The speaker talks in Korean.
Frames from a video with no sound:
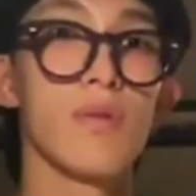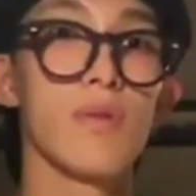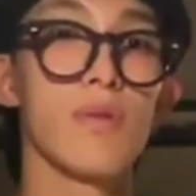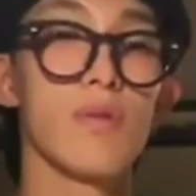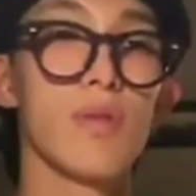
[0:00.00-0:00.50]

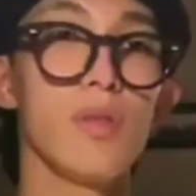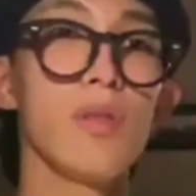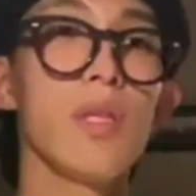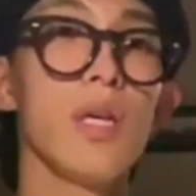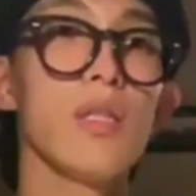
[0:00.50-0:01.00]
어
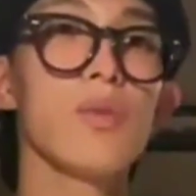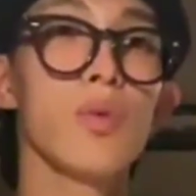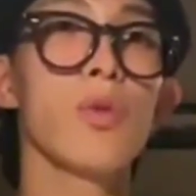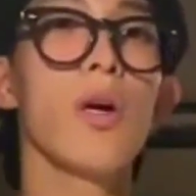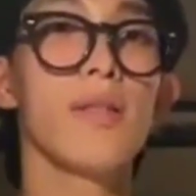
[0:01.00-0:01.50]
이때 하는 게
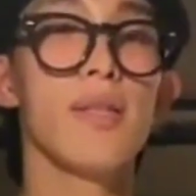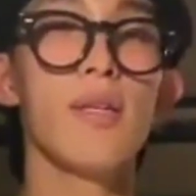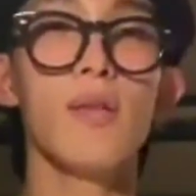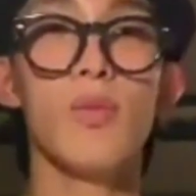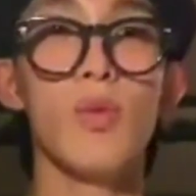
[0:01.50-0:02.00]
좋을 것
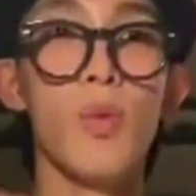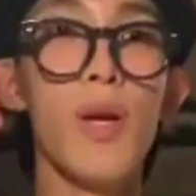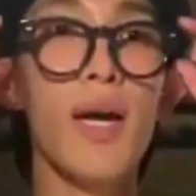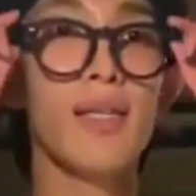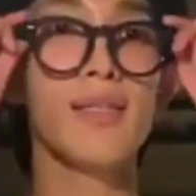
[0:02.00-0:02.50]
같아요. 뭐
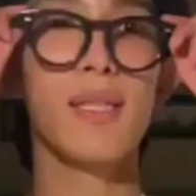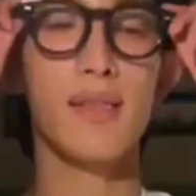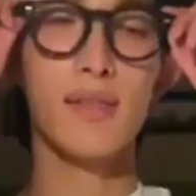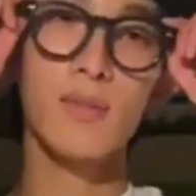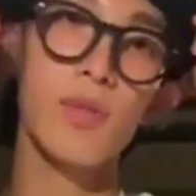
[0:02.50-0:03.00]
올라가는 게
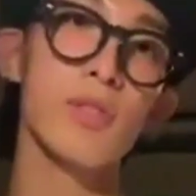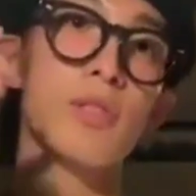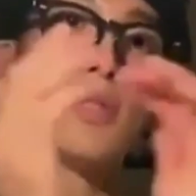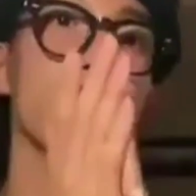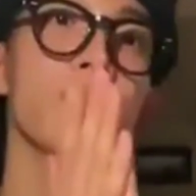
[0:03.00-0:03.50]

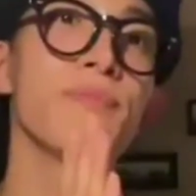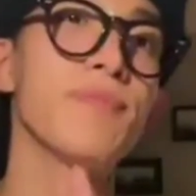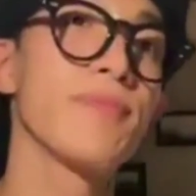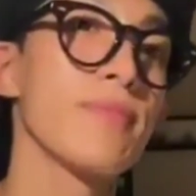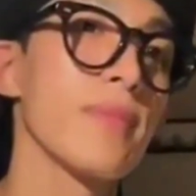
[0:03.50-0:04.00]
있으면은
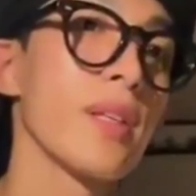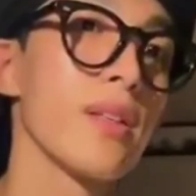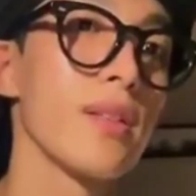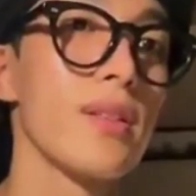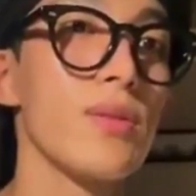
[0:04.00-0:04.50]

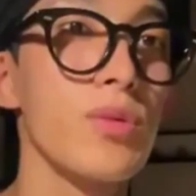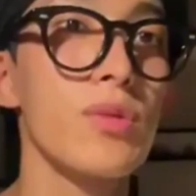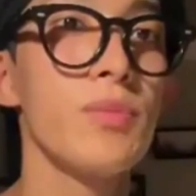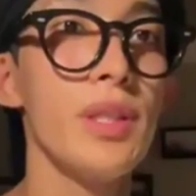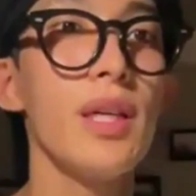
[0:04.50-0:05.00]
그때
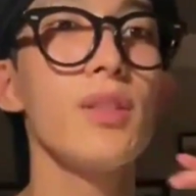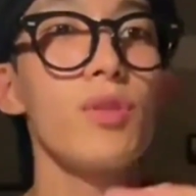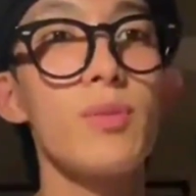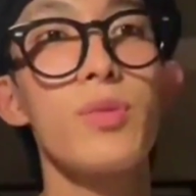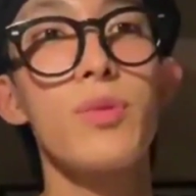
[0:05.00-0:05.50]
조금
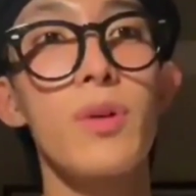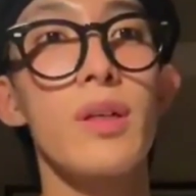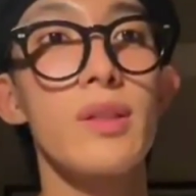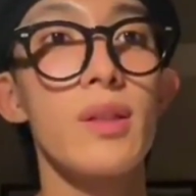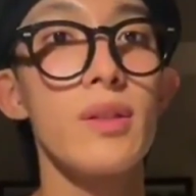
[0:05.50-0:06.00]
피해가지고 하면 좋을 것
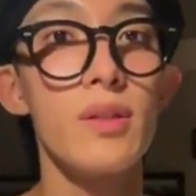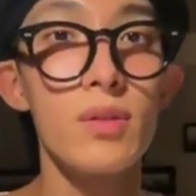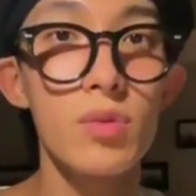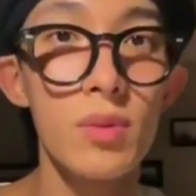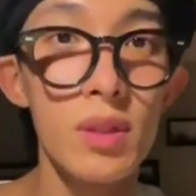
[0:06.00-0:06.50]
같아요. 이런
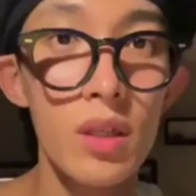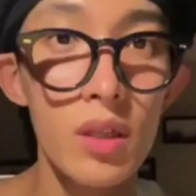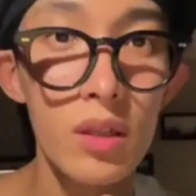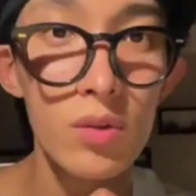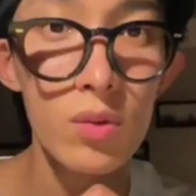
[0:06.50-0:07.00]
것도 막
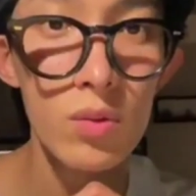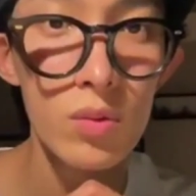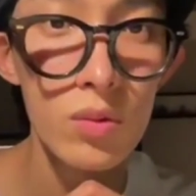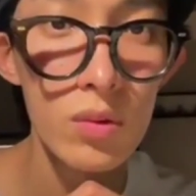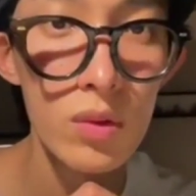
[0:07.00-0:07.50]
얘기하고.
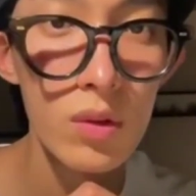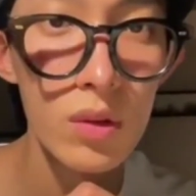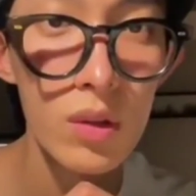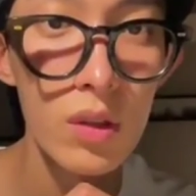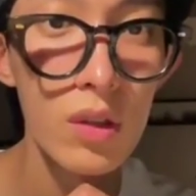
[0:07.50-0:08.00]

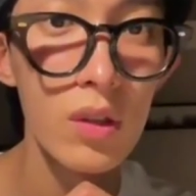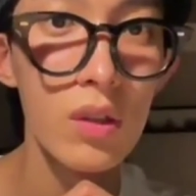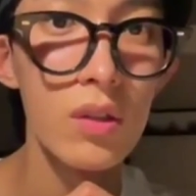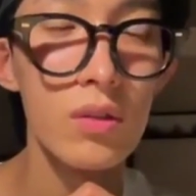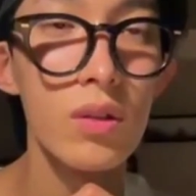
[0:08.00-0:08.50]

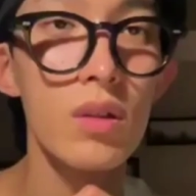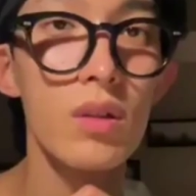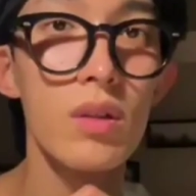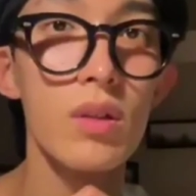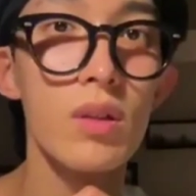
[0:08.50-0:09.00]
근데